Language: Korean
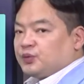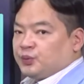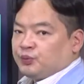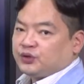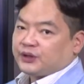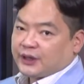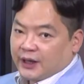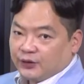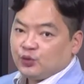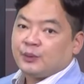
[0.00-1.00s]
부분보다
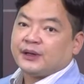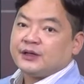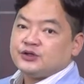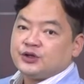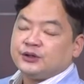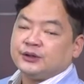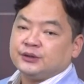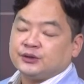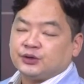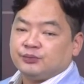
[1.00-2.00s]
계속 많아져야
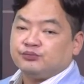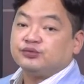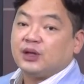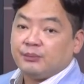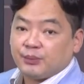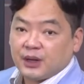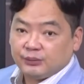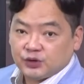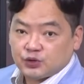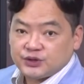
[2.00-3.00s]
되는 그런
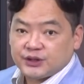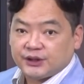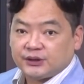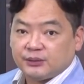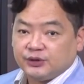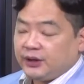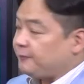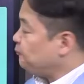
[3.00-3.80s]
부담감이 존재하기 때문에